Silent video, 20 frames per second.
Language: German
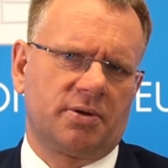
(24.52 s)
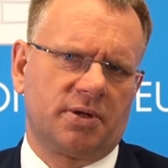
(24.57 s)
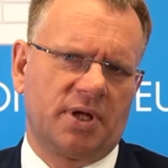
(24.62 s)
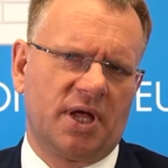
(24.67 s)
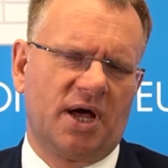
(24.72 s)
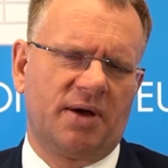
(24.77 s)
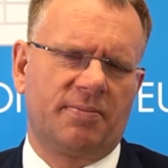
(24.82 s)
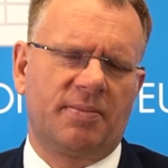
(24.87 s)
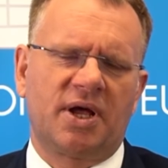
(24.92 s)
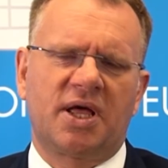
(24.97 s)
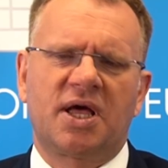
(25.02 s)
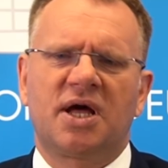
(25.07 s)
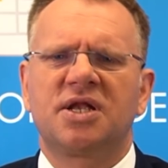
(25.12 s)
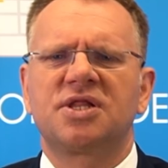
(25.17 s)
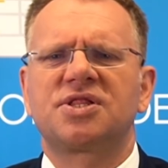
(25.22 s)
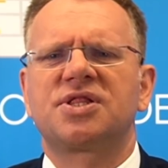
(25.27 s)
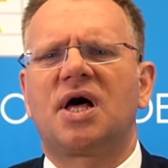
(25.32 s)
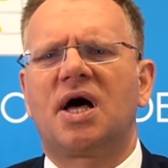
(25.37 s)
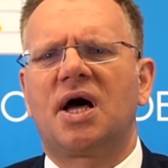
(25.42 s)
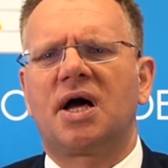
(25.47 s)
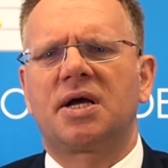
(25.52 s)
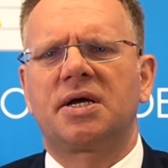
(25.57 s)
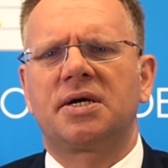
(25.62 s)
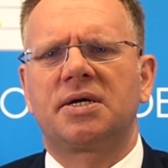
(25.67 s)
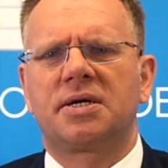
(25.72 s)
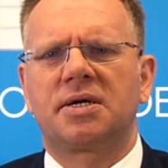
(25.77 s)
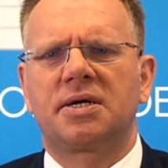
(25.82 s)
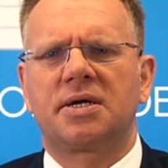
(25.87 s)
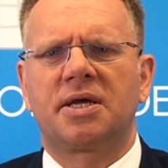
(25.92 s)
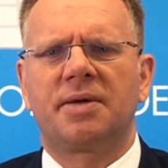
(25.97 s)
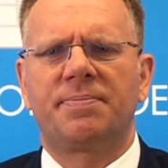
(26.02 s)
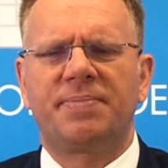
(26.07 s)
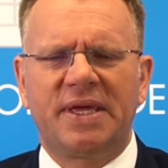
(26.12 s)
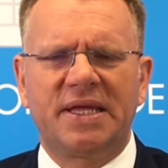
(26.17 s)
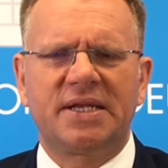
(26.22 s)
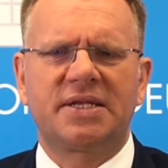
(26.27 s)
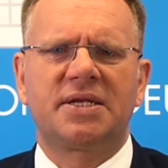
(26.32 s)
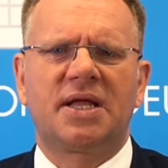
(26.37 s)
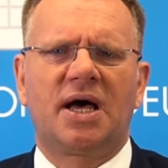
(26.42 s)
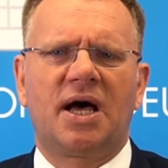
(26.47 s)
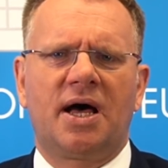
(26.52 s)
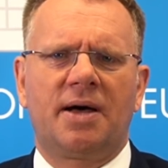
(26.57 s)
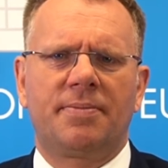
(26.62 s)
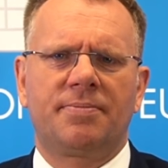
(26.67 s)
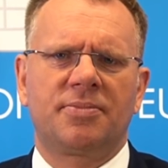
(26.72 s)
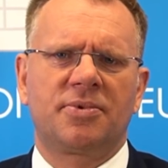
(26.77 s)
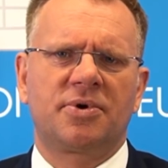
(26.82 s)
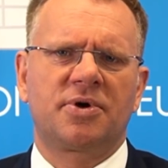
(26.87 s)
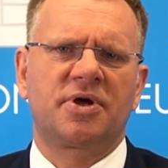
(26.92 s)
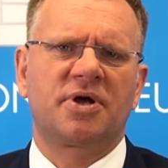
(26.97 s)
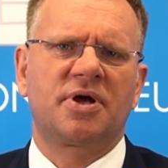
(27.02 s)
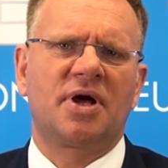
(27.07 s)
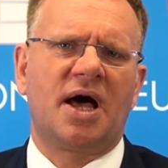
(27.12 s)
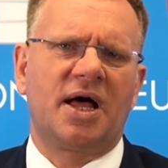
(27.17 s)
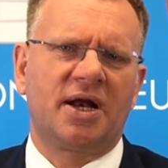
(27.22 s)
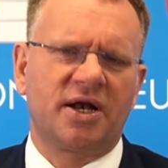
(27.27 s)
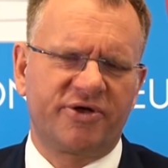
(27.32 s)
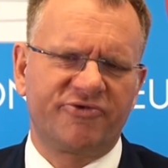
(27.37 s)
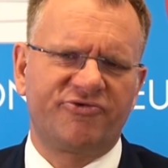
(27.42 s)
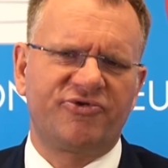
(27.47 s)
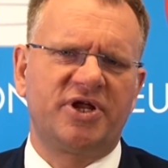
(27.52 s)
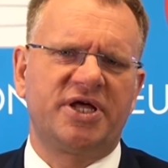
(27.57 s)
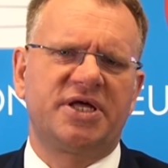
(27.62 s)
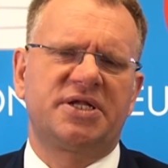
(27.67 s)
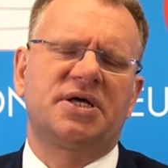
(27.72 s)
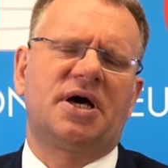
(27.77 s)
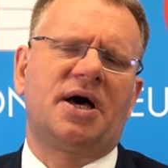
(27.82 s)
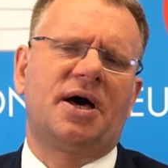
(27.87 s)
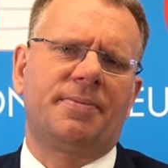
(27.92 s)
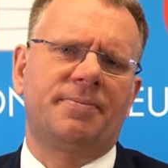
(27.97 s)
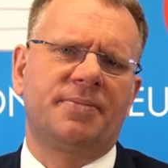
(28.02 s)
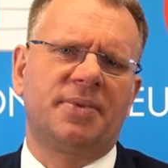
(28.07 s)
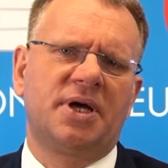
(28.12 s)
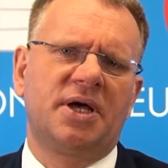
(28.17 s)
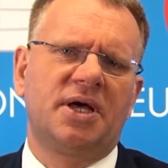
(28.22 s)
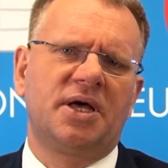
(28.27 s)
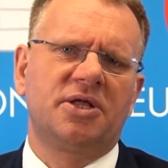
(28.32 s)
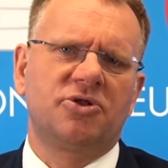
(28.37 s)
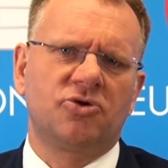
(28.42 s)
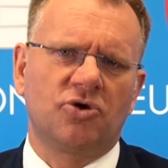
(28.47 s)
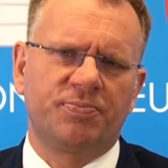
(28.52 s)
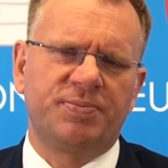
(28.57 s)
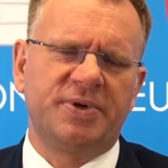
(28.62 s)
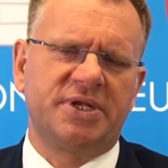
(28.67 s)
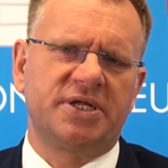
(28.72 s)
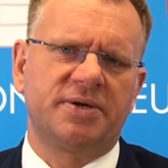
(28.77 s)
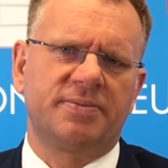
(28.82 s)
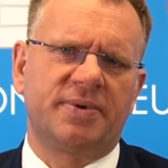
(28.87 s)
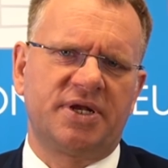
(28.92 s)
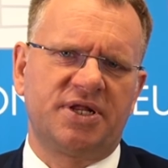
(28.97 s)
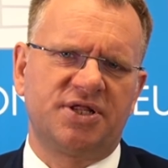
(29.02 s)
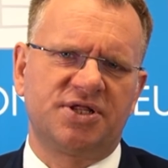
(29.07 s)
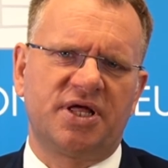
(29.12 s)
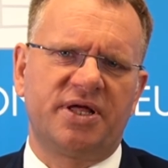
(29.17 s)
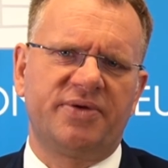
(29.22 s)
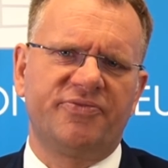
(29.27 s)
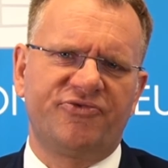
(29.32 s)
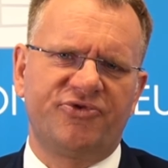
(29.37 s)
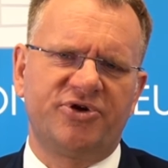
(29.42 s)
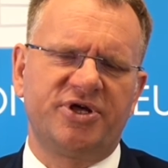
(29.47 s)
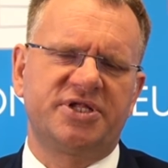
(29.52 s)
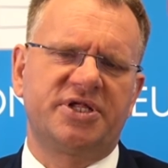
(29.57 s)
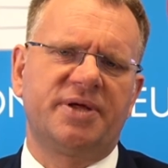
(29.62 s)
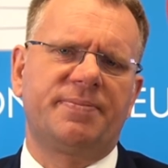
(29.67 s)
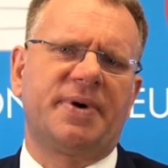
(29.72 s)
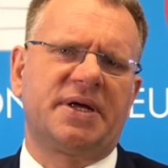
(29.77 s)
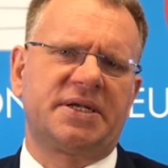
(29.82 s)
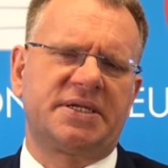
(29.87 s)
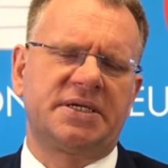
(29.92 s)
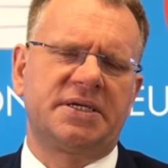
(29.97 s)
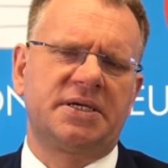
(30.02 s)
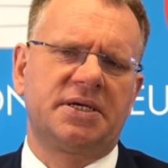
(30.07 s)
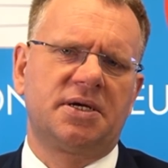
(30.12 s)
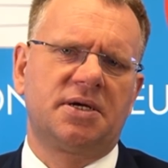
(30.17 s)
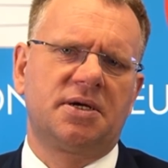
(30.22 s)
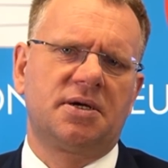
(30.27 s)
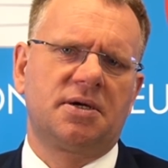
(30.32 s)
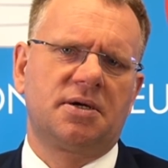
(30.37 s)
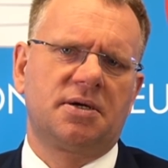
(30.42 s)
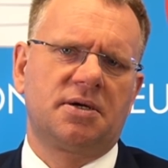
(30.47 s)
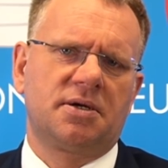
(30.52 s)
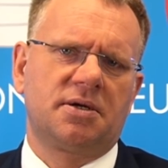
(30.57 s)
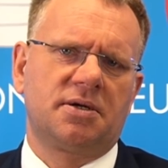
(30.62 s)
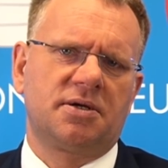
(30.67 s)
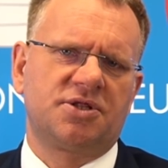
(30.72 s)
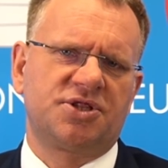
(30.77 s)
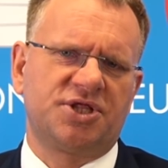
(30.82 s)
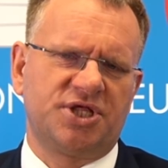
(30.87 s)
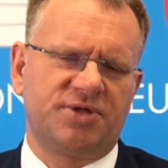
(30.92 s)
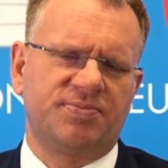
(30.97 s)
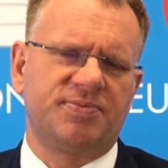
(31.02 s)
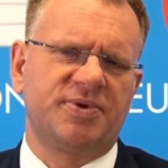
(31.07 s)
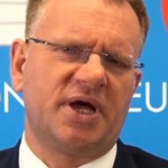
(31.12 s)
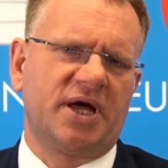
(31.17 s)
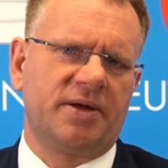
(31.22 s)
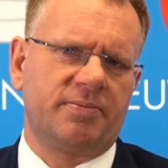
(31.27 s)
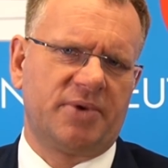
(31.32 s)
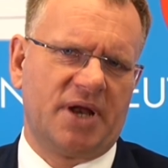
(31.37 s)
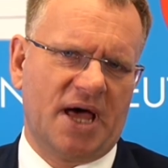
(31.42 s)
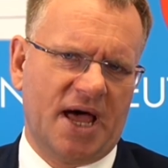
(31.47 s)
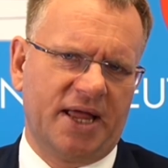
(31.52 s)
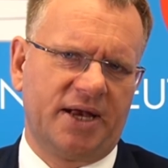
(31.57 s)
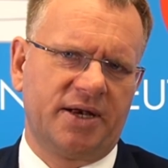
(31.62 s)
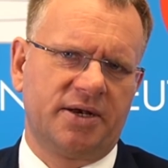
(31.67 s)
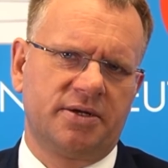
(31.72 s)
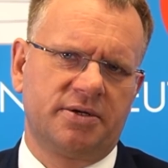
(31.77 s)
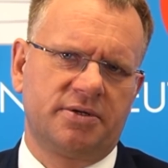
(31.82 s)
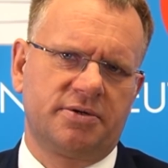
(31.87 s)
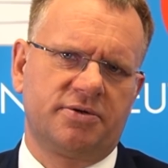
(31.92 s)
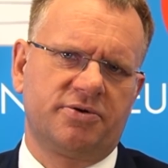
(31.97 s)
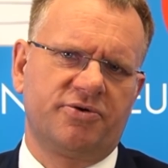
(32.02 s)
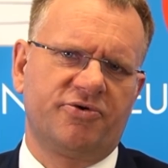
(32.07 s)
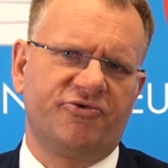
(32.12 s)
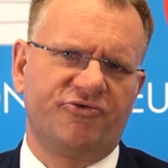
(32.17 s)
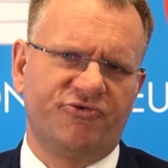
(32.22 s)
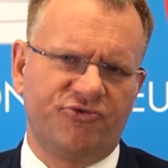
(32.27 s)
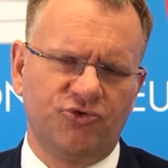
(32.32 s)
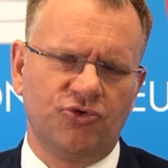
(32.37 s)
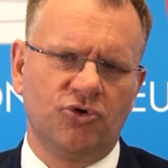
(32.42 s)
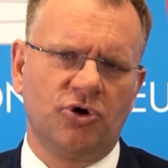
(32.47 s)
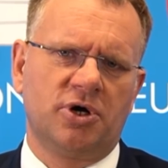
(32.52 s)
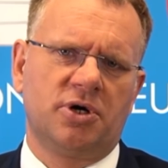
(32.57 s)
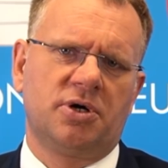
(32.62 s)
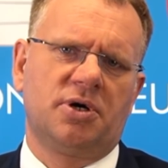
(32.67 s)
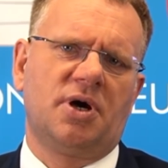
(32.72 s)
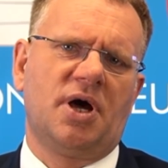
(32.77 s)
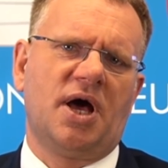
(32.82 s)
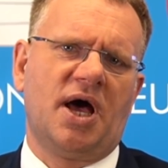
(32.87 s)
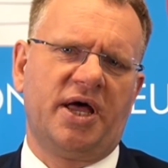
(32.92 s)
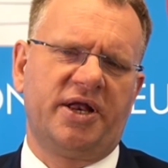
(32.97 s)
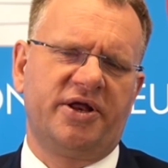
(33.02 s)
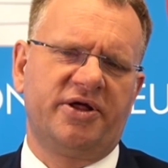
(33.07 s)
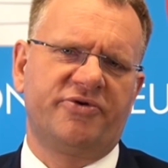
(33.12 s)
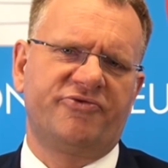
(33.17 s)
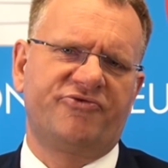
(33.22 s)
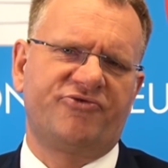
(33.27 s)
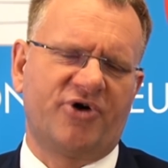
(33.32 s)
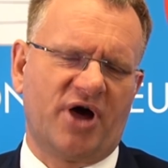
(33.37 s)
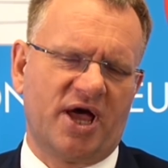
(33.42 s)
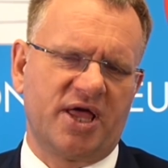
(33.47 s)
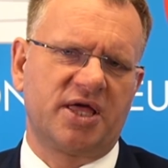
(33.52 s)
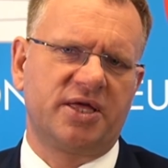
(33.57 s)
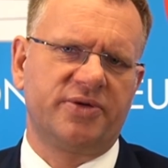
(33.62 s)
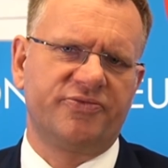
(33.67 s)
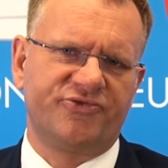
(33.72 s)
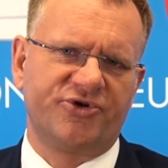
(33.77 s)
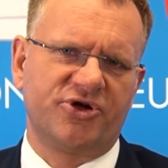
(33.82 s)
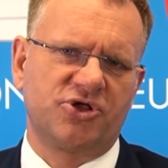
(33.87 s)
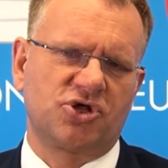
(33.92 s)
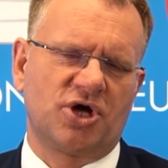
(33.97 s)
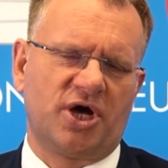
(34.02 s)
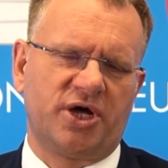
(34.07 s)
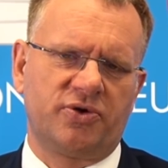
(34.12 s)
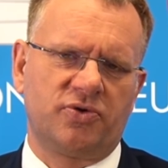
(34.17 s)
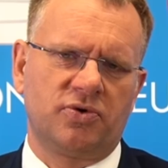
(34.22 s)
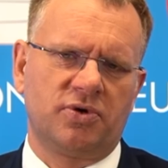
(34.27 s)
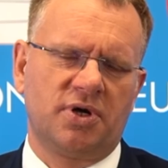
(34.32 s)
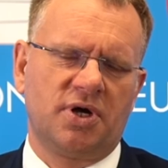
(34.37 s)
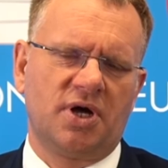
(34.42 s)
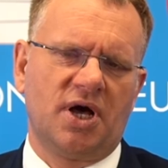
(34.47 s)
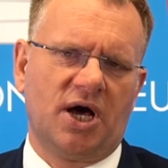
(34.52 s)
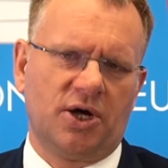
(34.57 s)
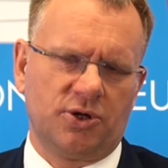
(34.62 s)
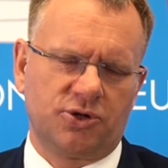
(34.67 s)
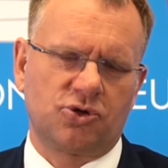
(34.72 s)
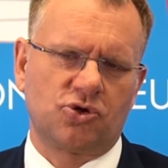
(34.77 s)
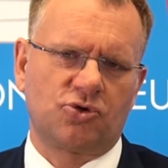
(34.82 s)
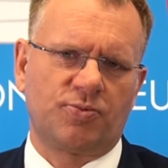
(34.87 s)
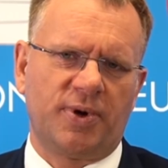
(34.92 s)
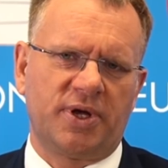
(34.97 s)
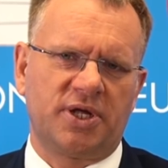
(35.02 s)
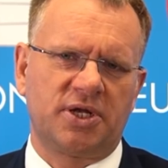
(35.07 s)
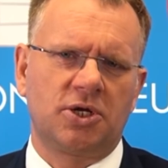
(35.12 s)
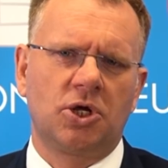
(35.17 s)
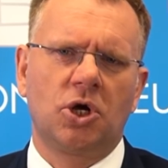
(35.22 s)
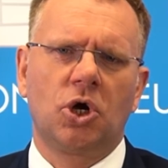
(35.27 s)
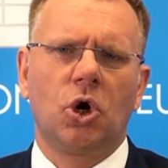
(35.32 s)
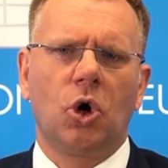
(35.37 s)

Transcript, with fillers: ja, man kann sagen, gebeten haben, angefleht haben, doch bitte bei dieser Impfpflichtdebatte sich mit einem Nein für eine freie Impfentscheidung auszusprechen.